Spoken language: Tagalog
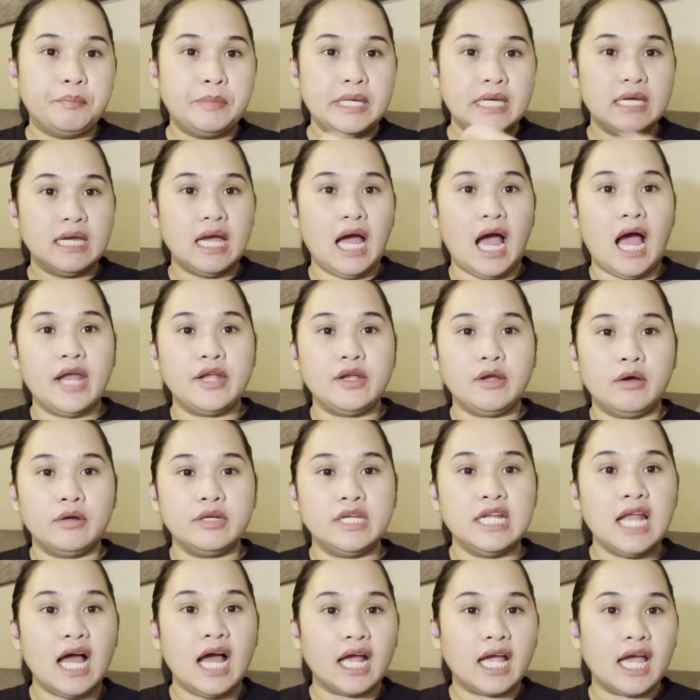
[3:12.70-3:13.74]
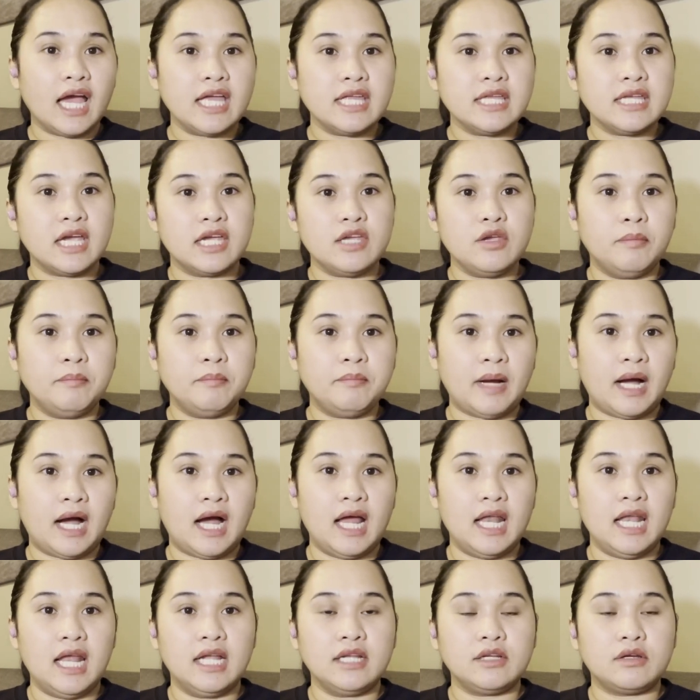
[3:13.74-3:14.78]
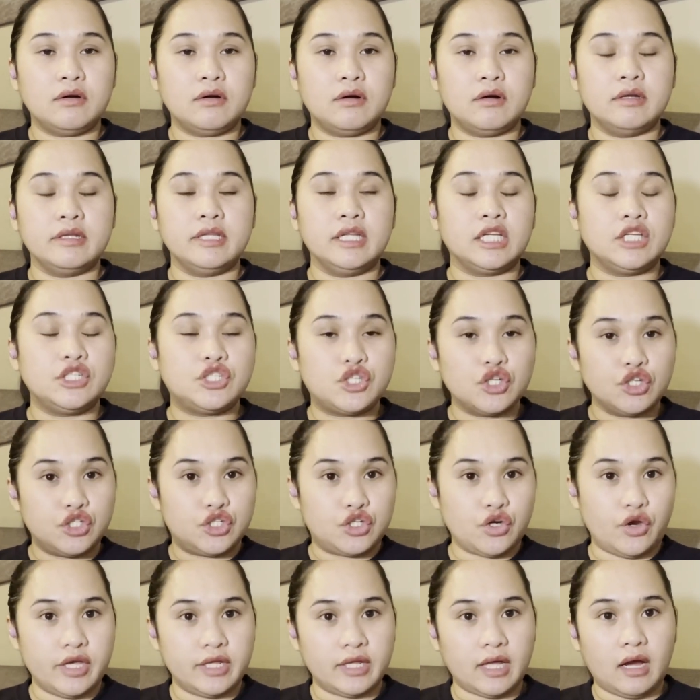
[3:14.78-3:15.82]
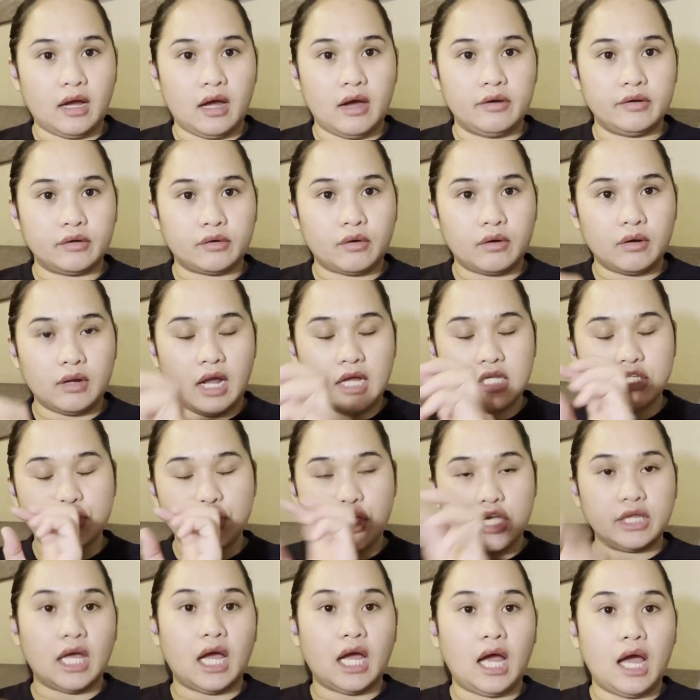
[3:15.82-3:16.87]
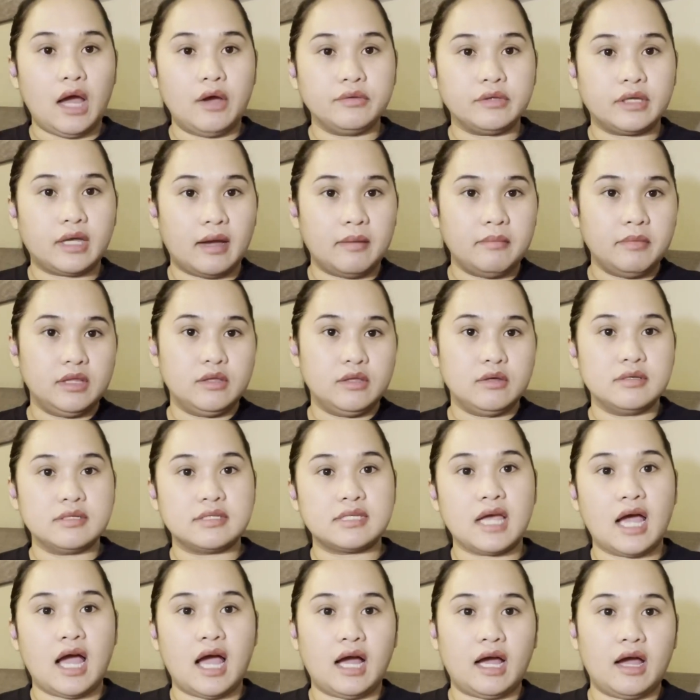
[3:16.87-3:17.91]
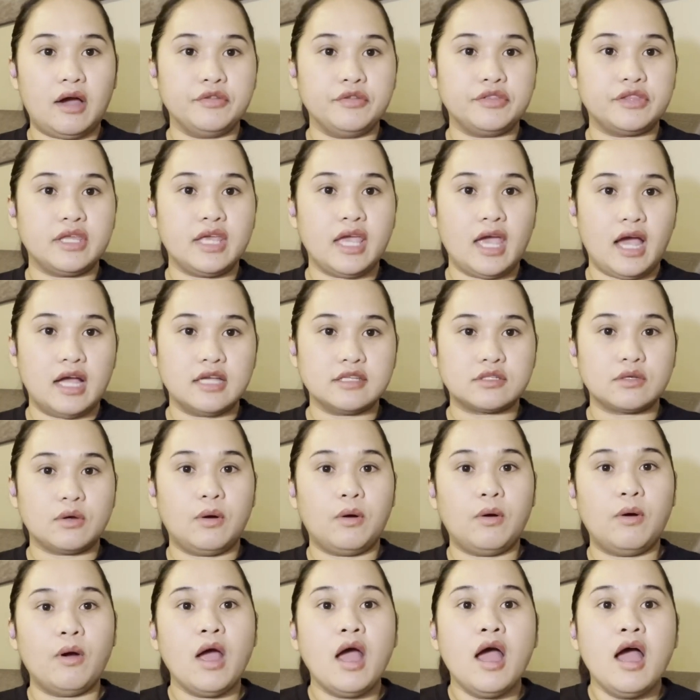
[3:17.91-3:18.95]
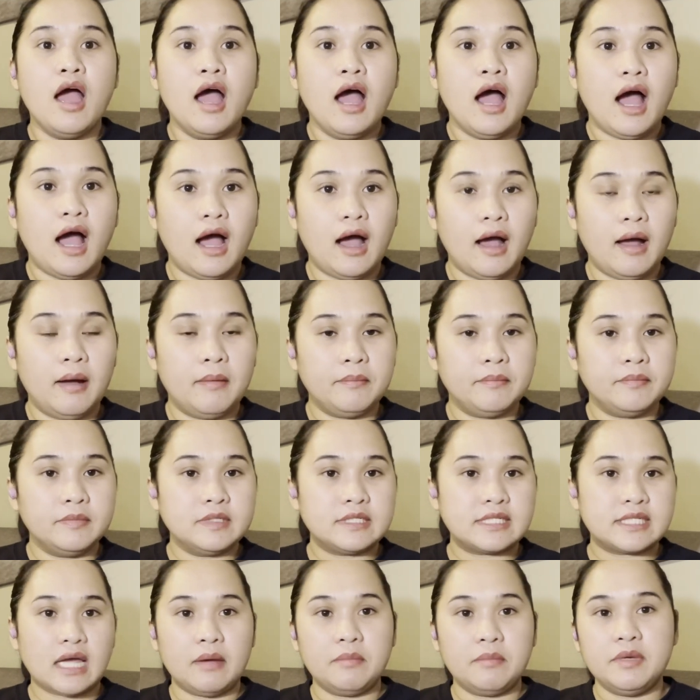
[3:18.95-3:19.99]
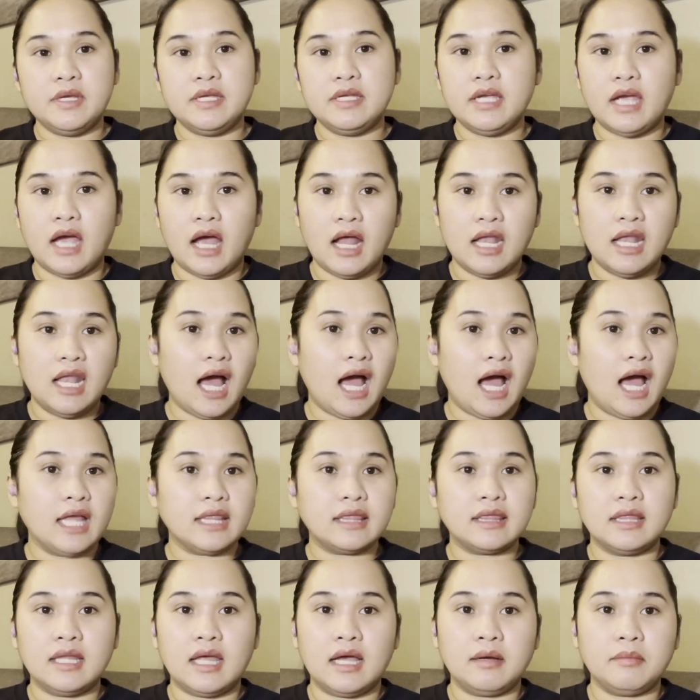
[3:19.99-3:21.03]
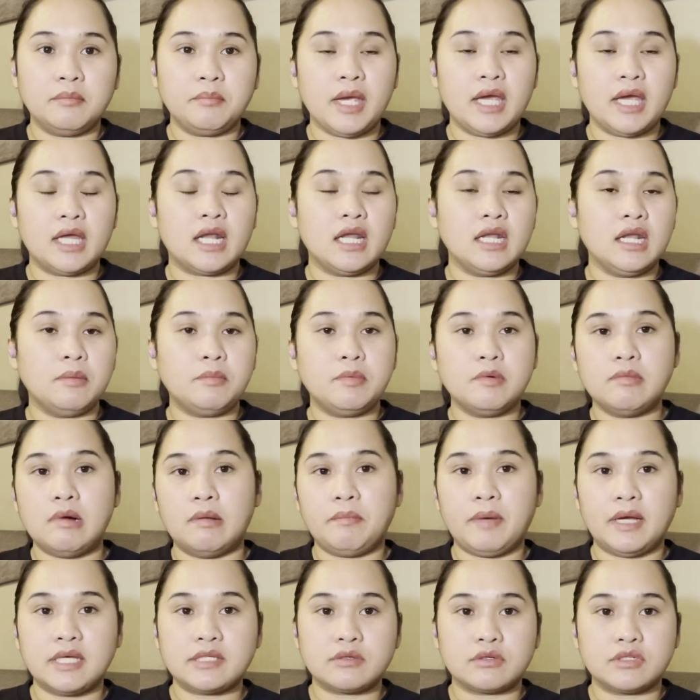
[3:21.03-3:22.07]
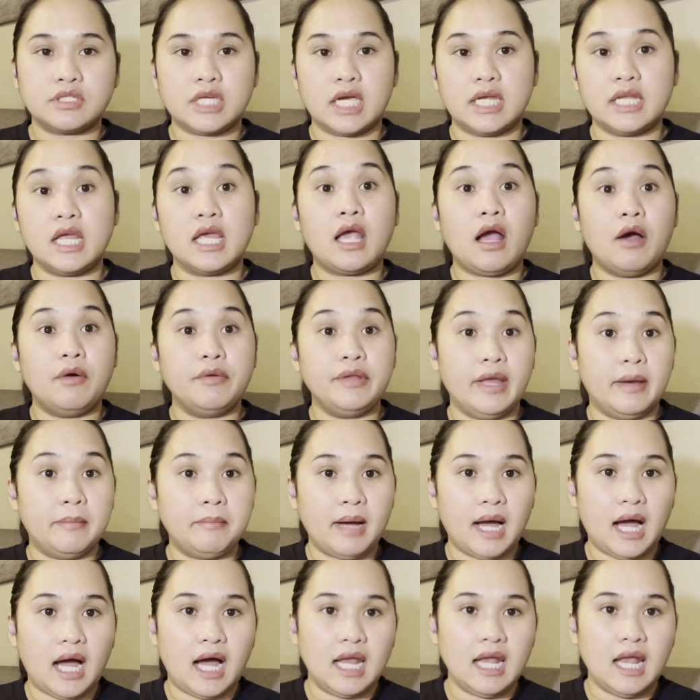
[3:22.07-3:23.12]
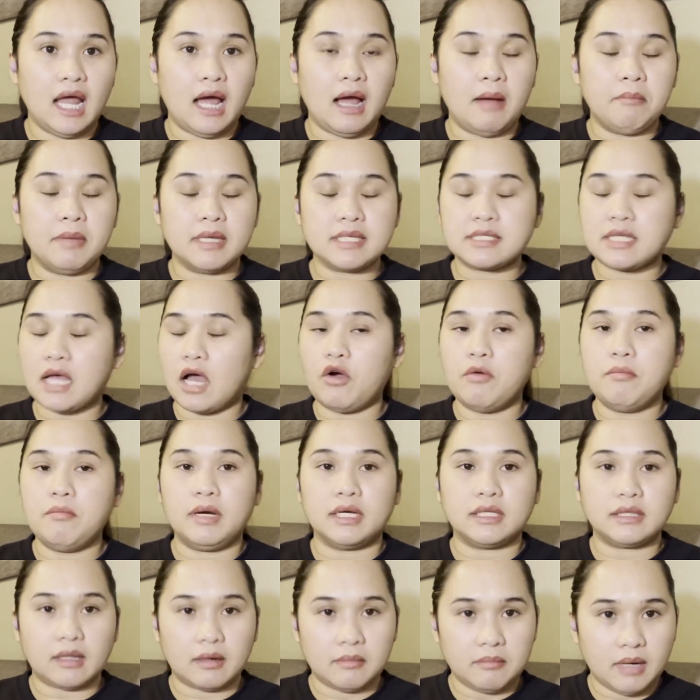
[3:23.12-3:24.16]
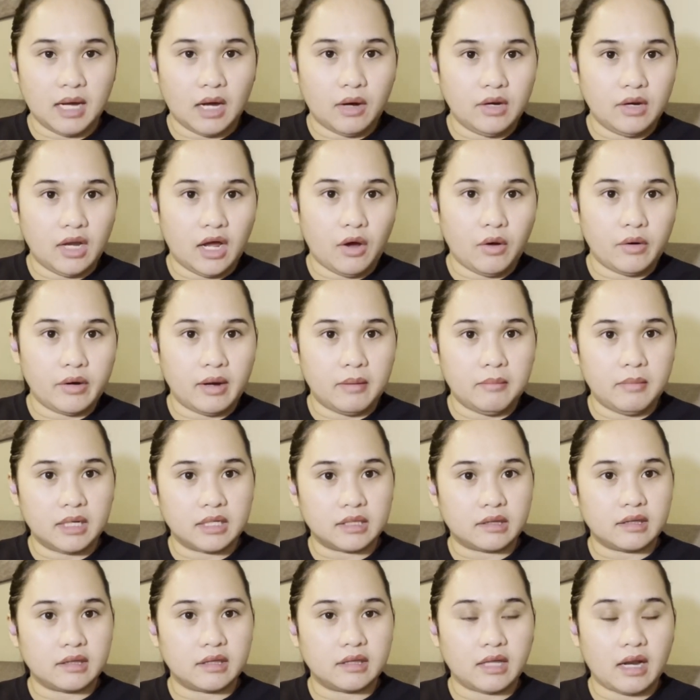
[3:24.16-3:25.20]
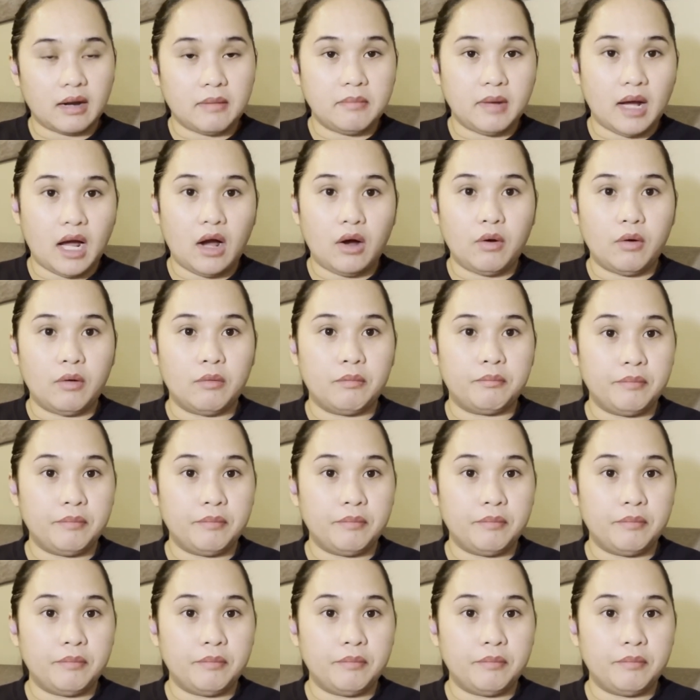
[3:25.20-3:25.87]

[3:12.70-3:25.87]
ano nilagay niya yung pangalan ko nag-joint account joint account kami doon sa account niya. So, um, sabi niya, lahat ng pera na pumapasok dyan, ikaw na bahala. Basta ako magtrabaho lang ako na magtrabaho.